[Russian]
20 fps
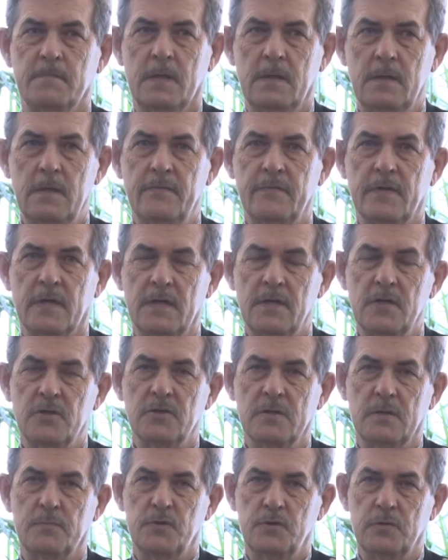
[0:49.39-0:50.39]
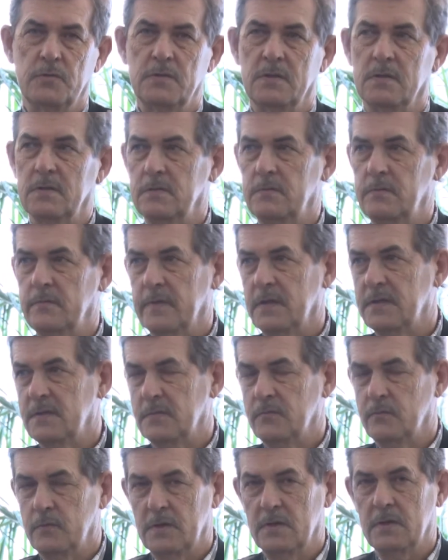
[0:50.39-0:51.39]
и в конечном счете развивать
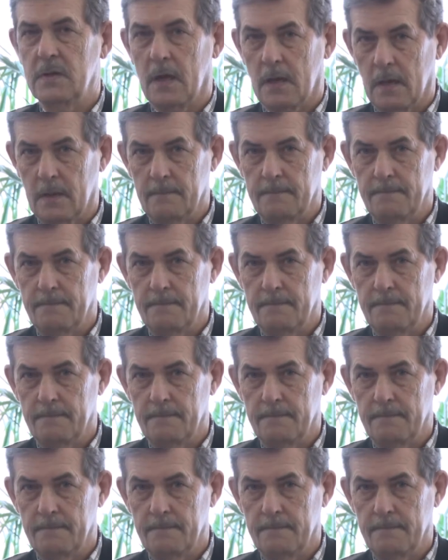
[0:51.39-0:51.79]
свой дар.